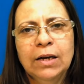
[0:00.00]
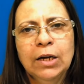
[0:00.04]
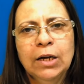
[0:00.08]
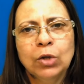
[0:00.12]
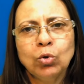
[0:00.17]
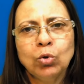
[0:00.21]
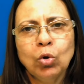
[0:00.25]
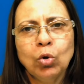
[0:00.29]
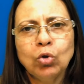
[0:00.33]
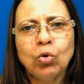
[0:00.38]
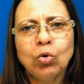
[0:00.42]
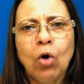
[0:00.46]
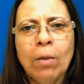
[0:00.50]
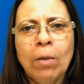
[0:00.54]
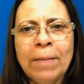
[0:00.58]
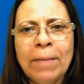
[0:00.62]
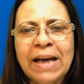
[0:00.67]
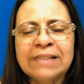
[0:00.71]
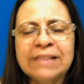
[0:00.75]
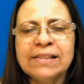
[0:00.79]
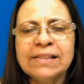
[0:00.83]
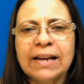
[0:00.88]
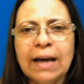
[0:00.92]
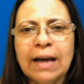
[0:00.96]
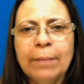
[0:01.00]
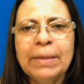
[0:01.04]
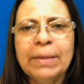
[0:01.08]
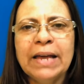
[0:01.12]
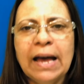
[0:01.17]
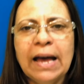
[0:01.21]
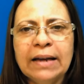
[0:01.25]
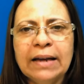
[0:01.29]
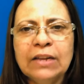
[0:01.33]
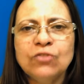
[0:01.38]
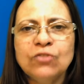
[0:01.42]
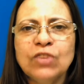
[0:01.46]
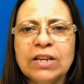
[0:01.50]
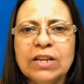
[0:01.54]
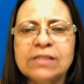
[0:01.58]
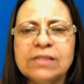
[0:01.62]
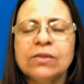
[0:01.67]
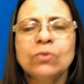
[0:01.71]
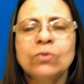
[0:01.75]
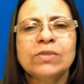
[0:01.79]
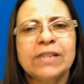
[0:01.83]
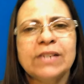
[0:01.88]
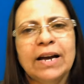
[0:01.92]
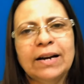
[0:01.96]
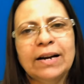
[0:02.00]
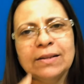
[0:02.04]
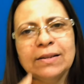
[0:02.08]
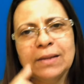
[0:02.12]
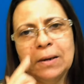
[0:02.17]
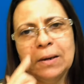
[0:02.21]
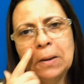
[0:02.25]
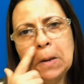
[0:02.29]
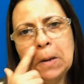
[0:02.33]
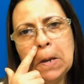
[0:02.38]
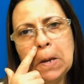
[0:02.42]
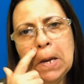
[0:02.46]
tudo começa a caminhar na direção certa.